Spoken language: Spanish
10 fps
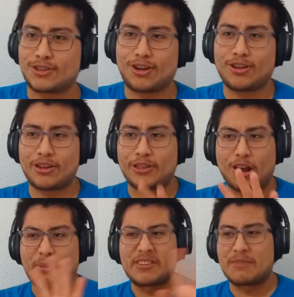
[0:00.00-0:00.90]
Solo
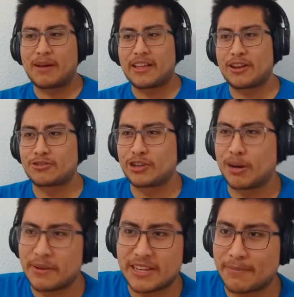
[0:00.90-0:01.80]
de, los principales, de los
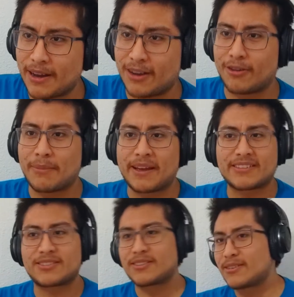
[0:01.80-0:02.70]
cinco principales, los
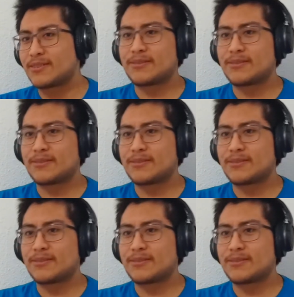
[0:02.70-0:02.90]
demás.